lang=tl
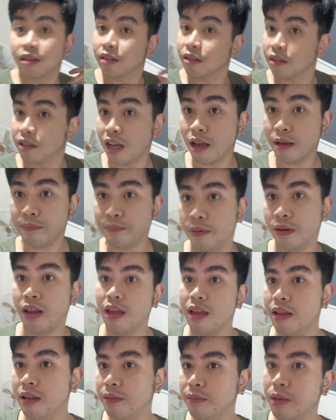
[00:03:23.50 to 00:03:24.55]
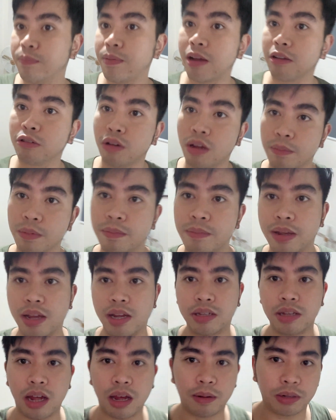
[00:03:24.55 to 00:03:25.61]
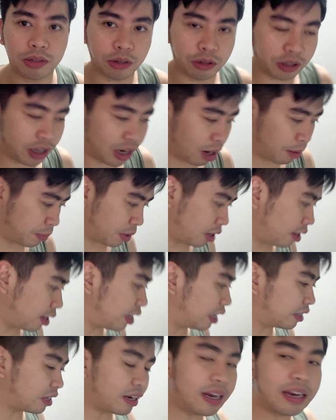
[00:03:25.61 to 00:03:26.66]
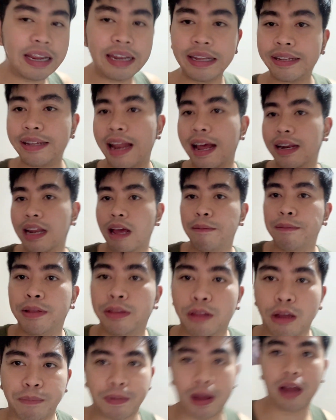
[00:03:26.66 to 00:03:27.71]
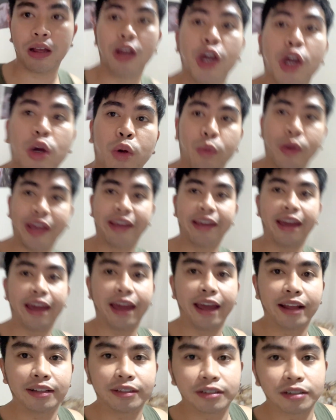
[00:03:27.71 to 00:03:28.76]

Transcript: Siyempre, may pasok kaming mag-asawa so hindi namin nalilinis. Nalilinis lang namin to pag weekend.